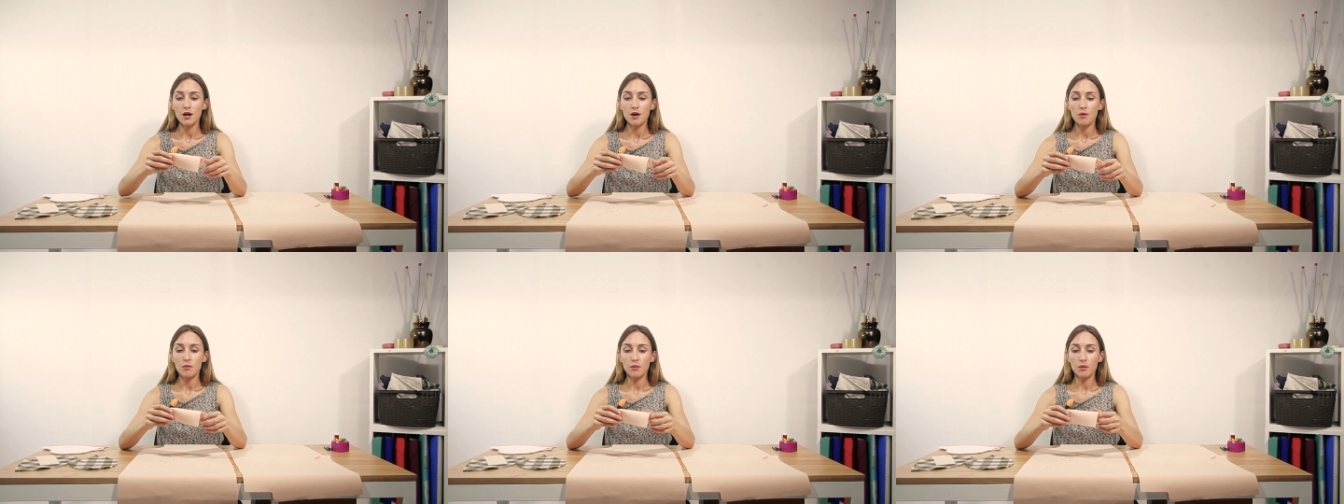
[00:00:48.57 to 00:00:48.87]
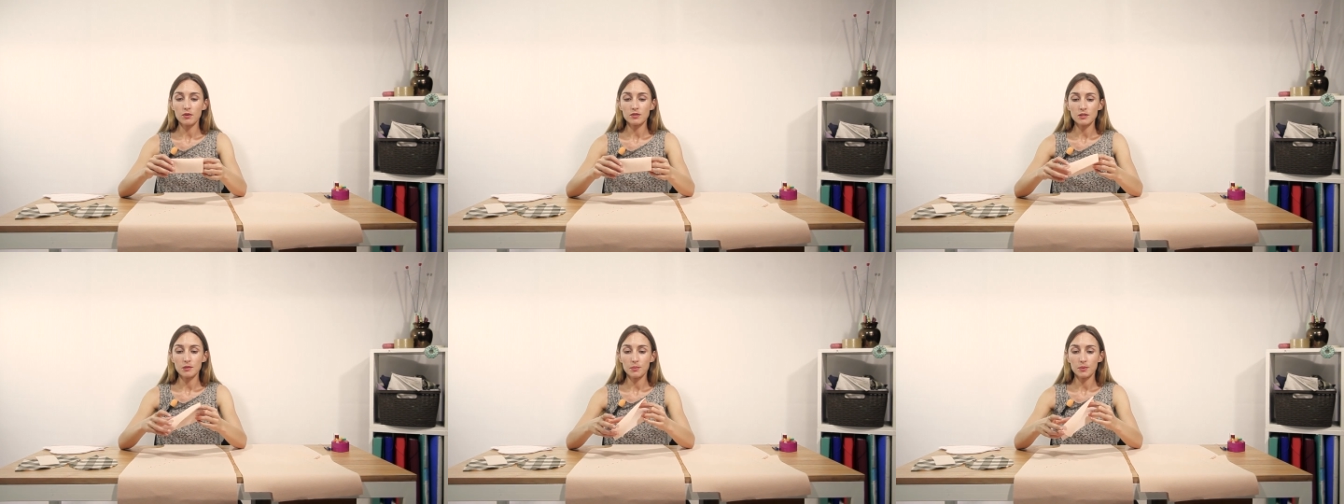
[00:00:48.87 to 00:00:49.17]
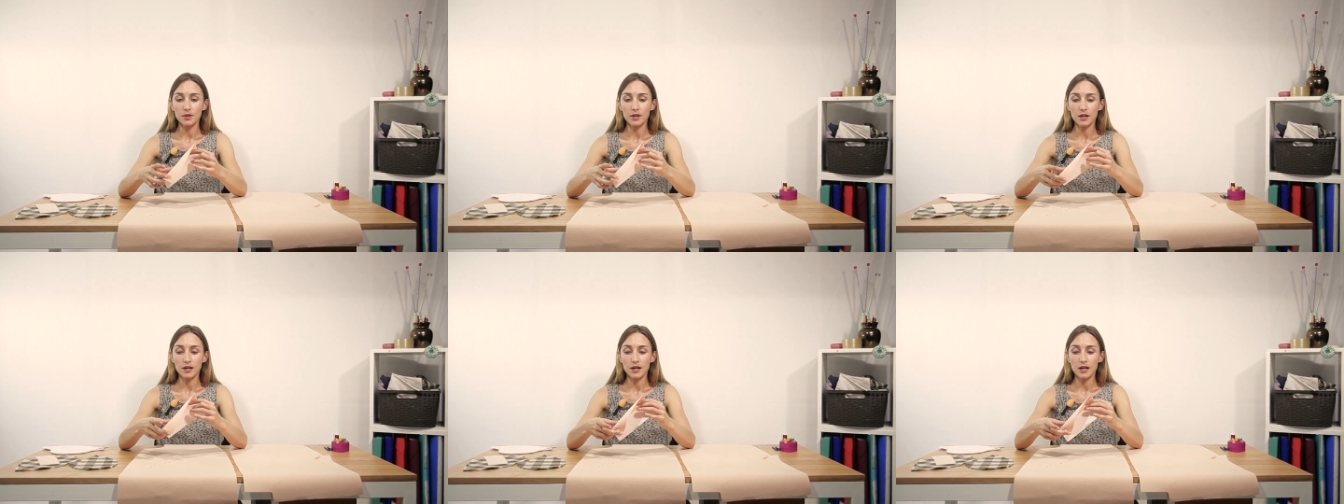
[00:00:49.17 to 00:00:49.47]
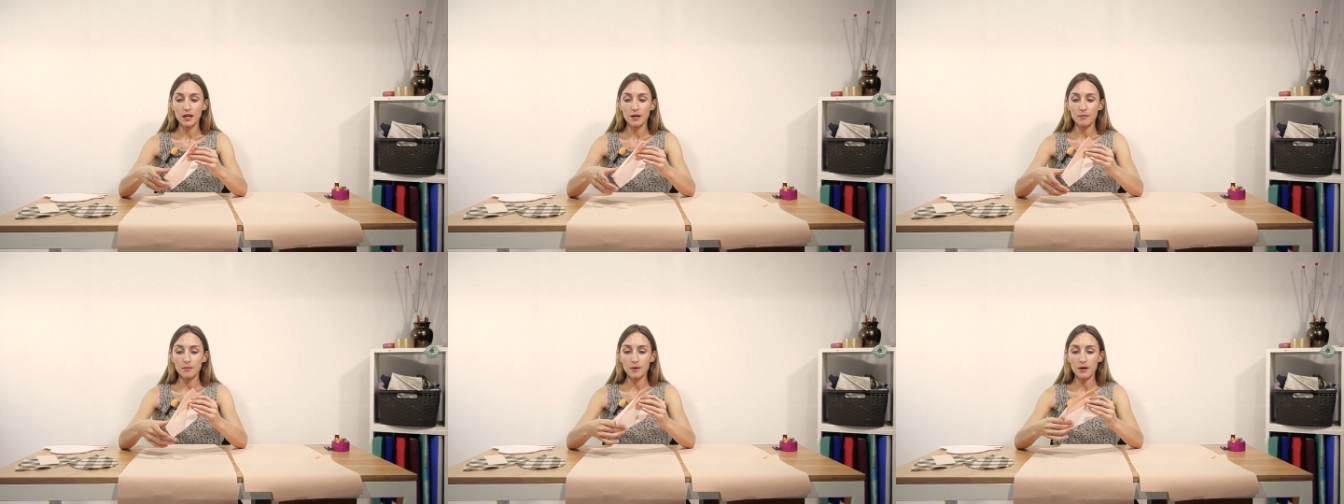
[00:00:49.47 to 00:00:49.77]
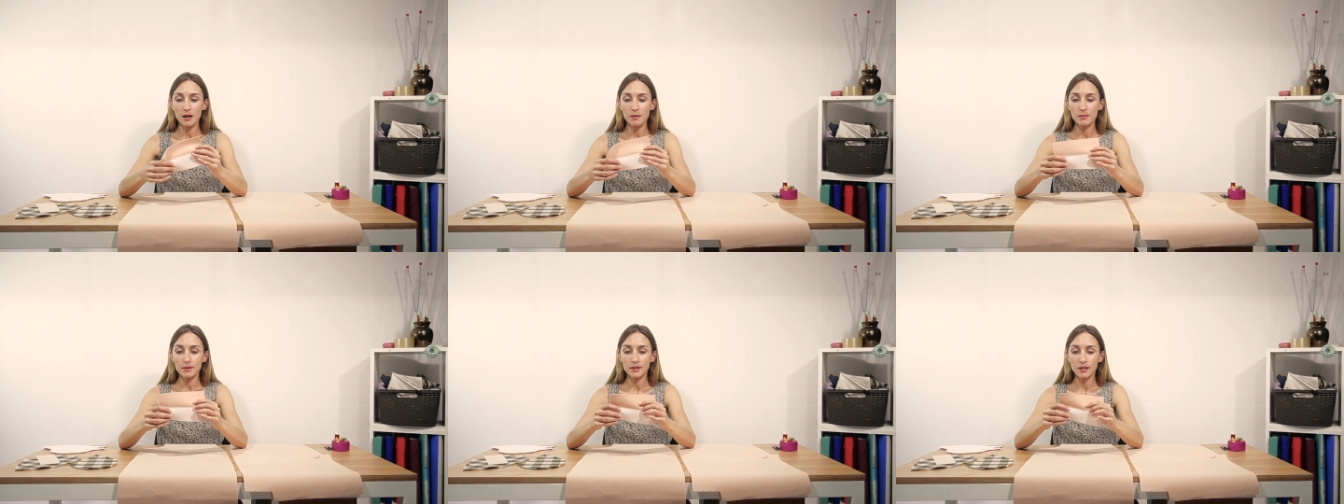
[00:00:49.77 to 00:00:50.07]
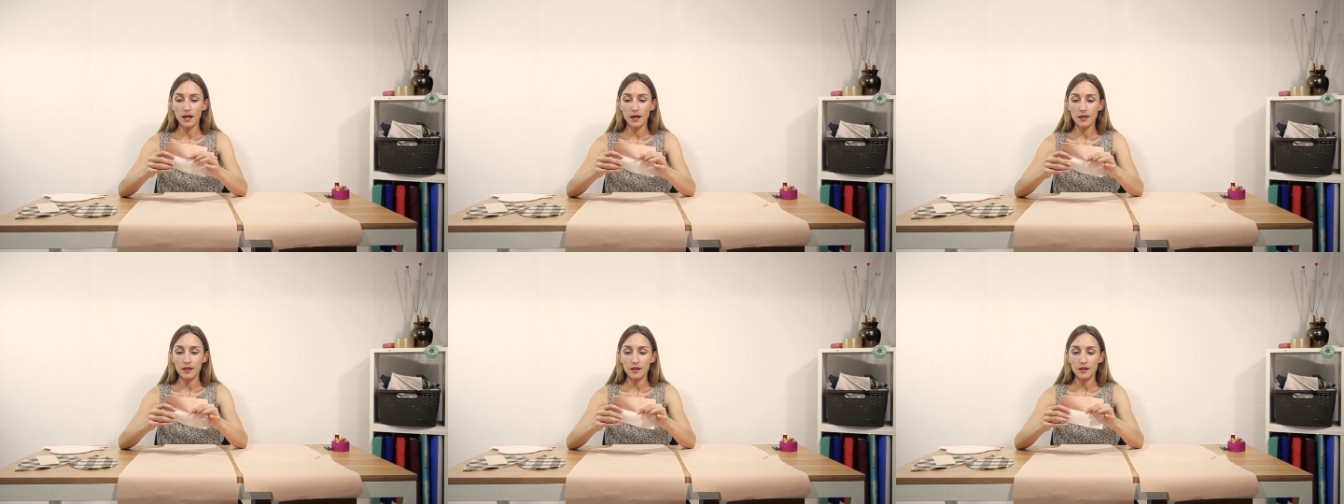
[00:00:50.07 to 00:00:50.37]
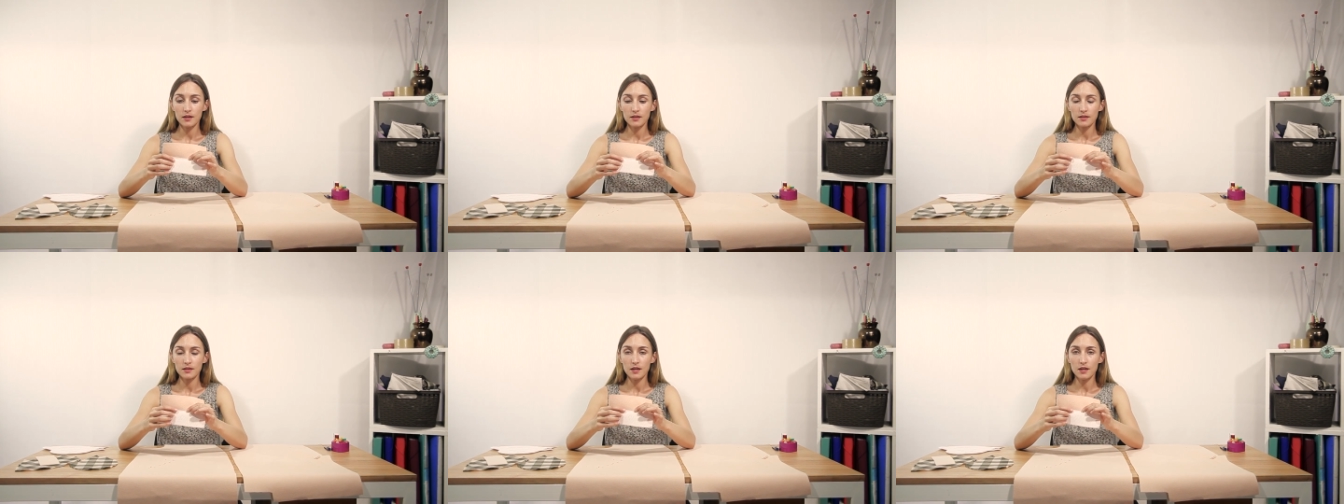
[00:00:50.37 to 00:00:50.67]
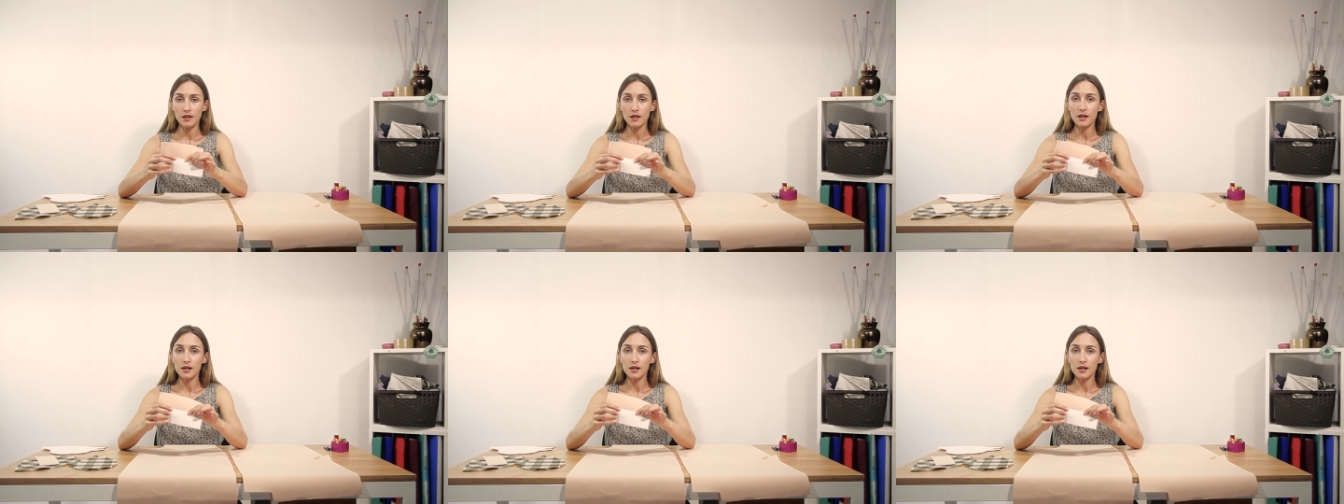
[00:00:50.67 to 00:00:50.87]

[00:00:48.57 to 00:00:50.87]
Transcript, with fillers: Vamos a ponerla por la mitad desde